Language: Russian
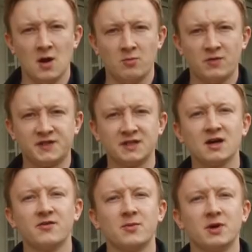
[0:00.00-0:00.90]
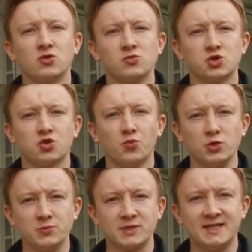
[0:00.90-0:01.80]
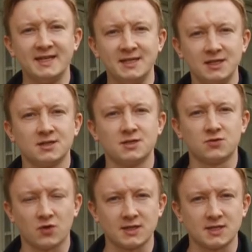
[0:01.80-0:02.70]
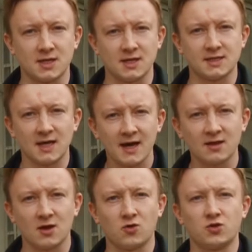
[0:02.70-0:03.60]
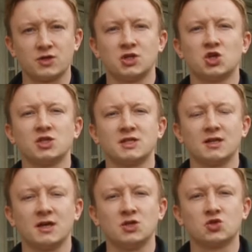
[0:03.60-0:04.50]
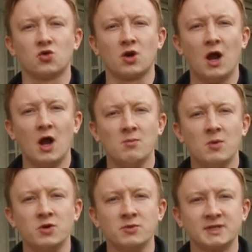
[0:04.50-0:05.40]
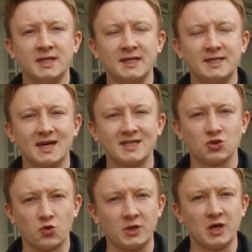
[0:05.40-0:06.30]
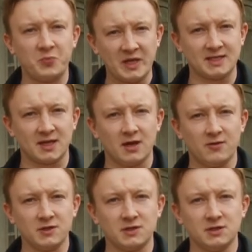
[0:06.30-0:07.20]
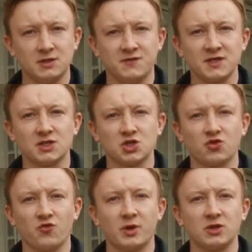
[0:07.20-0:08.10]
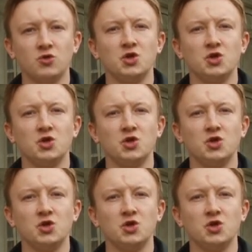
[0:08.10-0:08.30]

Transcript: Мы всегда говорим о том, что будем следить за ситуацией, за этой, хоть разрешится она и не скоро, мы будем следить особенно пристально. Ведь известно, что в Барнауле